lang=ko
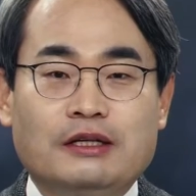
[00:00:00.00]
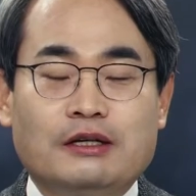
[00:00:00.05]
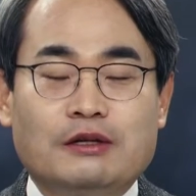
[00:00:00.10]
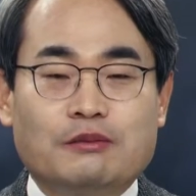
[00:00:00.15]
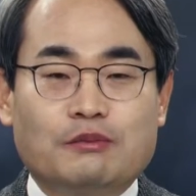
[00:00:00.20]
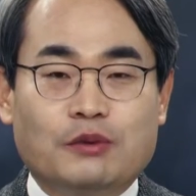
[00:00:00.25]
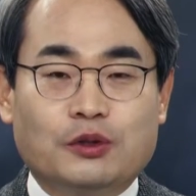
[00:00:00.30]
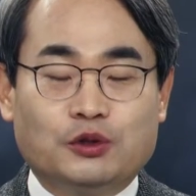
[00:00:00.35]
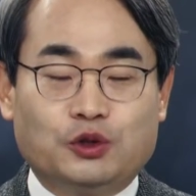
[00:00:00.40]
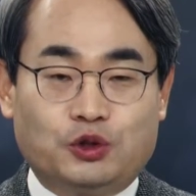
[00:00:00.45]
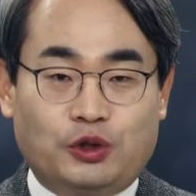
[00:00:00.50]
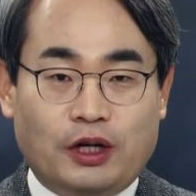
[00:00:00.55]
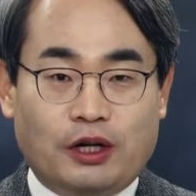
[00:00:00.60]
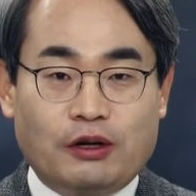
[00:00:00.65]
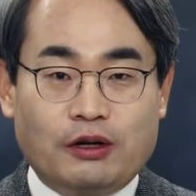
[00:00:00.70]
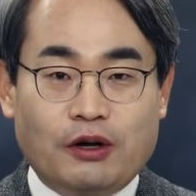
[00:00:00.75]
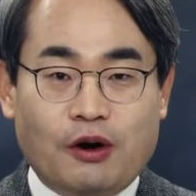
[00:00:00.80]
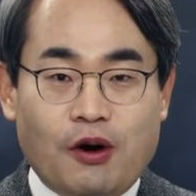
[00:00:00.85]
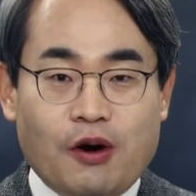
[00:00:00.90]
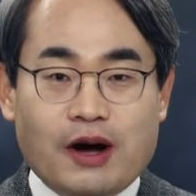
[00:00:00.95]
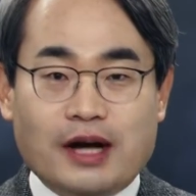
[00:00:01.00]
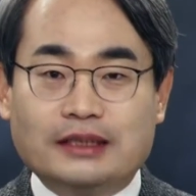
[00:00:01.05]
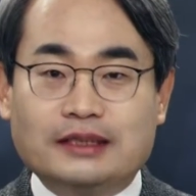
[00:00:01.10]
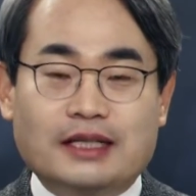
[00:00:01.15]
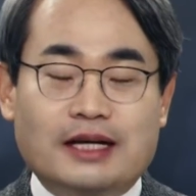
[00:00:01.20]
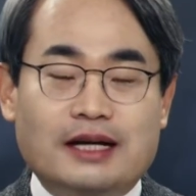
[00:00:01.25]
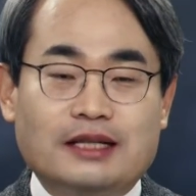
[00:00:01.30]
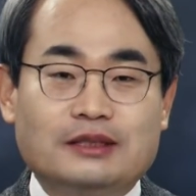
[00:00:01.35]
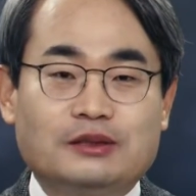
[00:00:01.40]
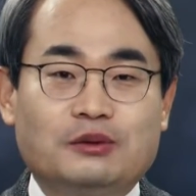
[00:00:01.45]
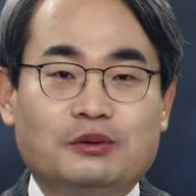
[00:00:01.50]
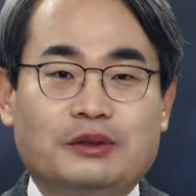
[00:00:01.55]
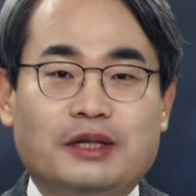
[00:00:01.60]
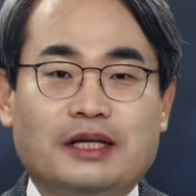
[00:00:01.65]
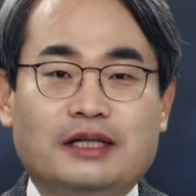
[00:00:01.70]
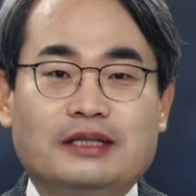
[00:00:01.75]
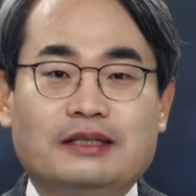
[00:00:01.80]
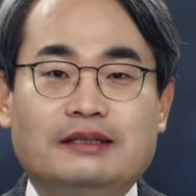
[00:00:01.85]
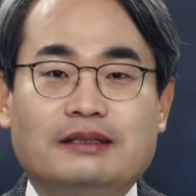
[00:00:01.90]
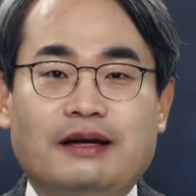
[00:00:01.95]
뭐 주택거래 허가제까지 또
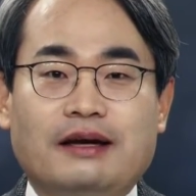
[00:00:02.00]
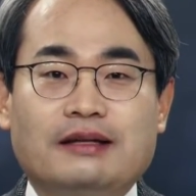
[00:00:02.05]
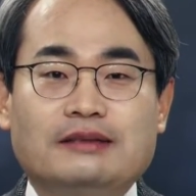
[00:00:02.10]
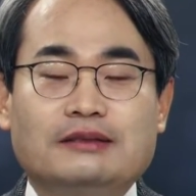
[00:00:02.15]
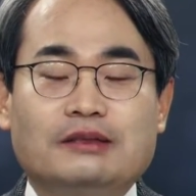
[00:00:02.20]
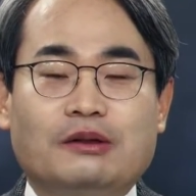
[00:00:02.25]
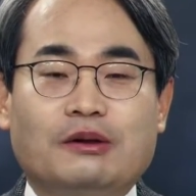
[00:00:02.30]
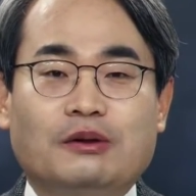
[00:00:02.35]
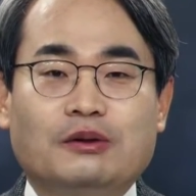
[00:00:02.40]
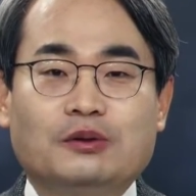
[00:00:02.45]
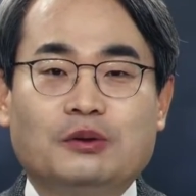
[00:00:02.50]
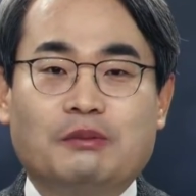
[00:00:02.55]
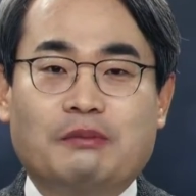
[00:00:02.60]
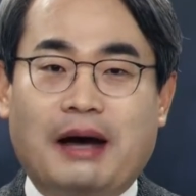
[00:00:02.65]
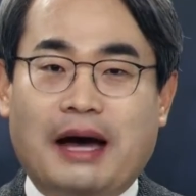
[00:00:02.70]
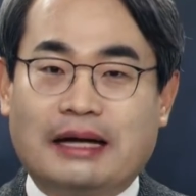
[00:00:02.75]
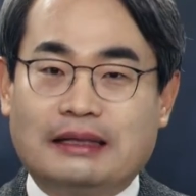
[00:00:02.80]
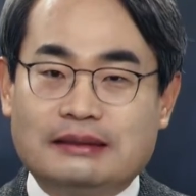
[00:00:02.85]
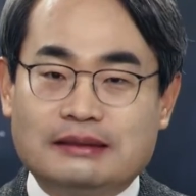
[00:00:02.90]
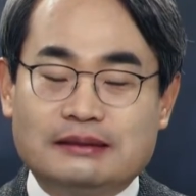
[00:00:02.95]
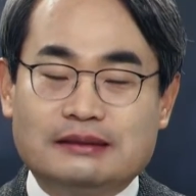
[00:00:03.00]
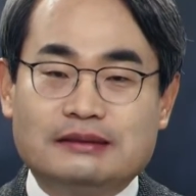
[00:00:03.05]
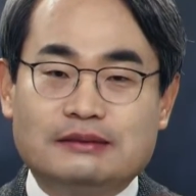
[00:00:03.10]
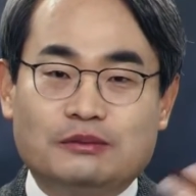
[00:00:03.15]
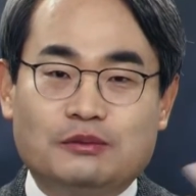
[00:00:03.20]
얘기를 해서 또 많은